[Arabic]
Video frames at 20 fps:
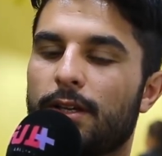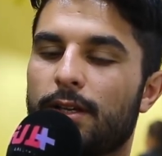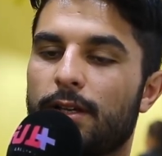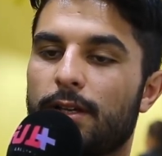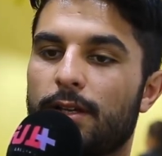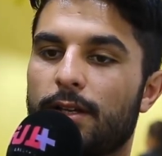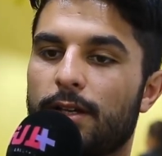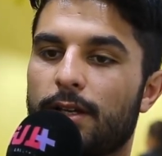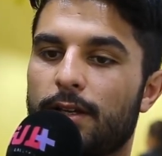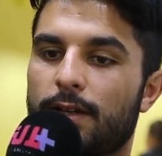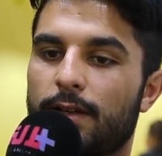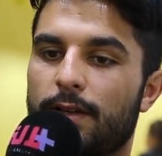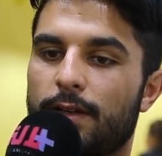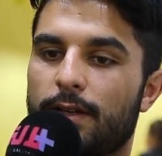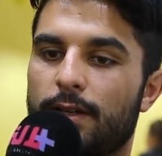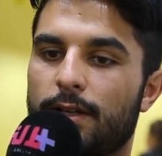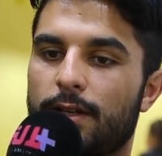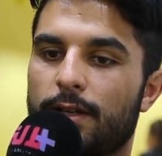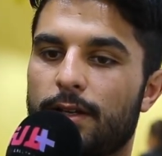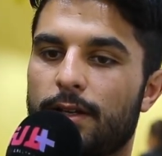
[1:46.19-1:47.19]

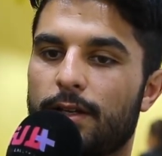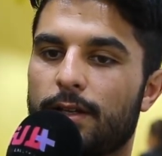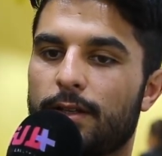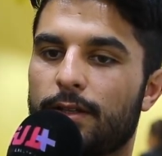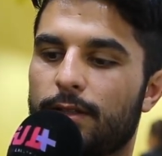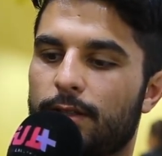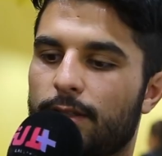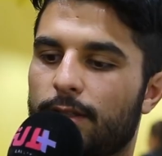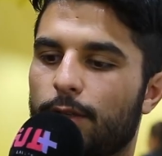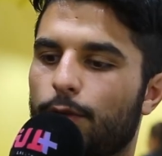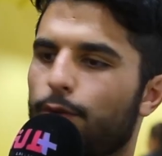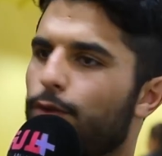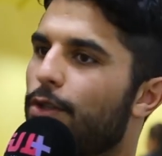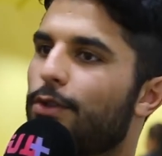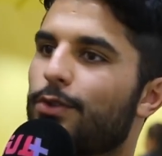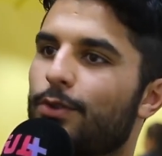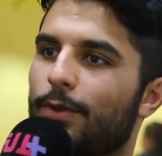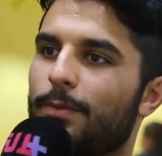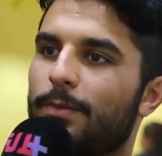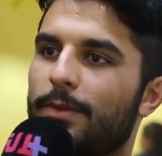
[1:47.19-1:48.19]
أه كانوا
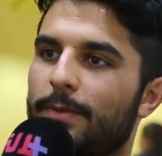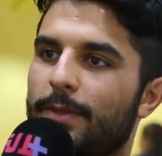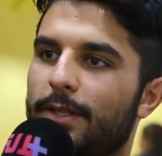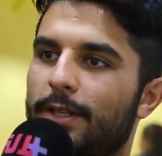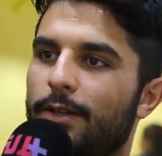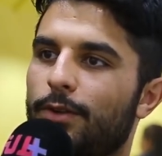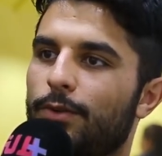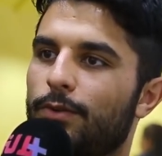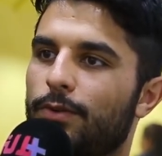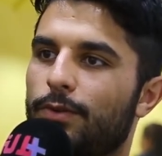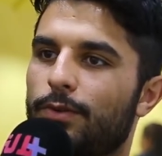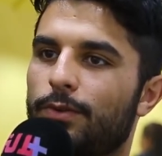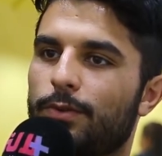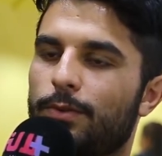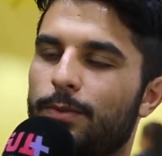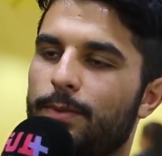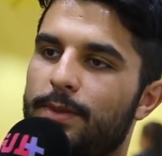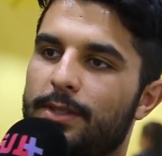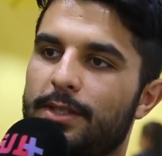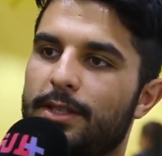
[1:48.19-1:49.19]
دوزو قبل مني
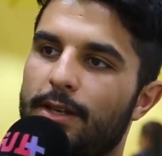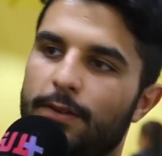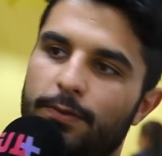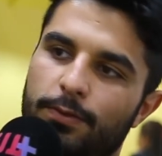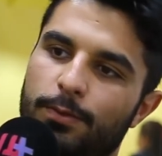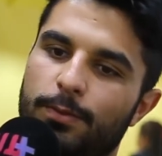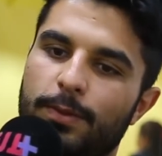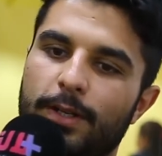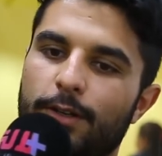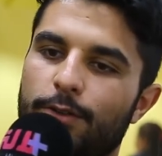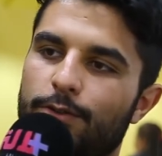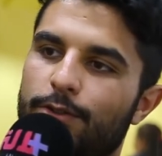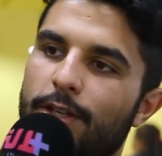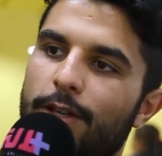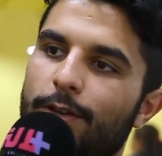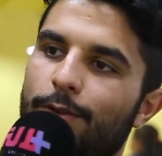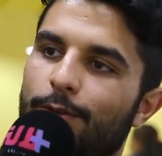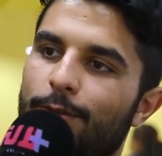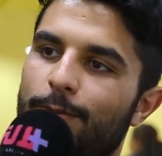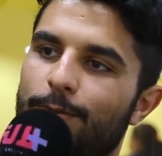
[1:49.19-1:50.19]
وبزاف وما كانوش
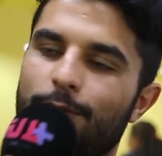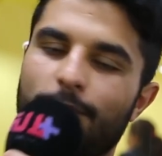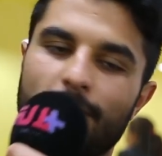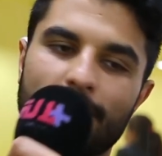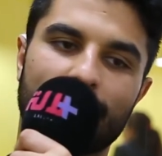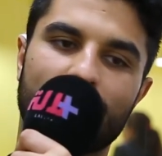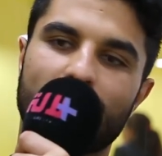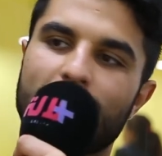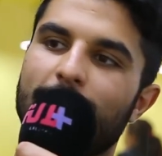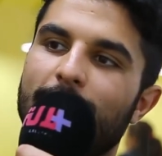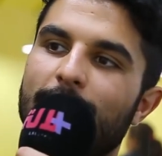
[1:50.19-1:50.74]
داروا لهم سو انا